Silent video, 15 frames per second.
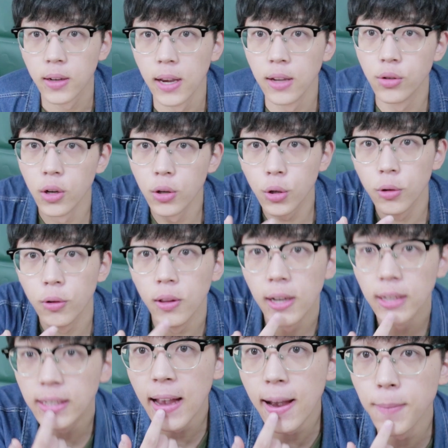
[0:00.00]
感觉除
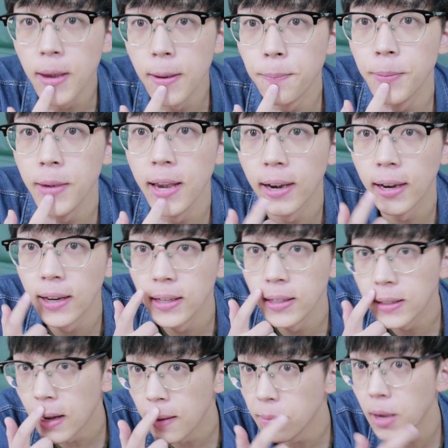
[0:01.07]
了下面变黑，
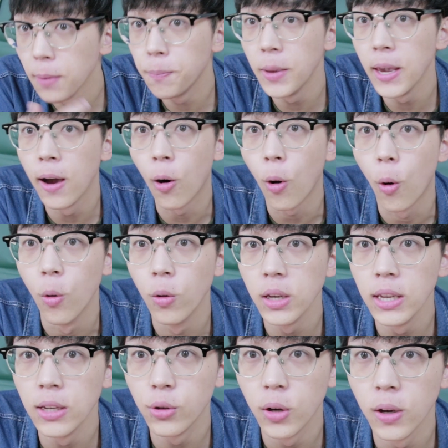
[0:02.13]
上面变红
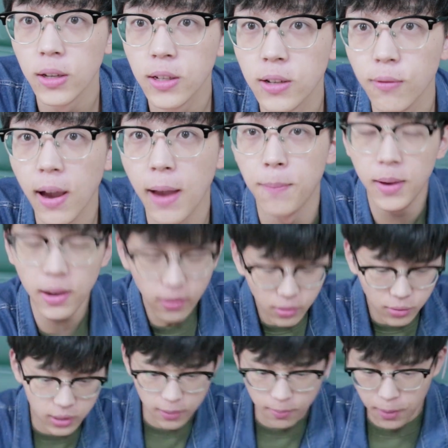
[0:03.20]
一圈之外，没
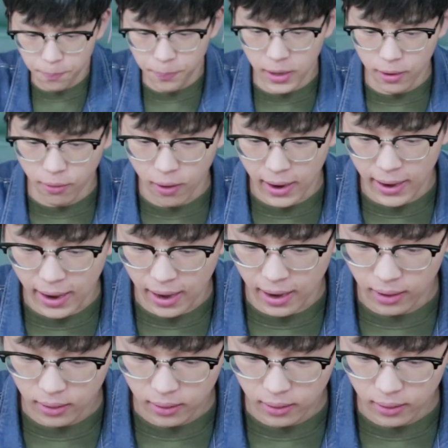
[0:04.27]
有什么变化呀。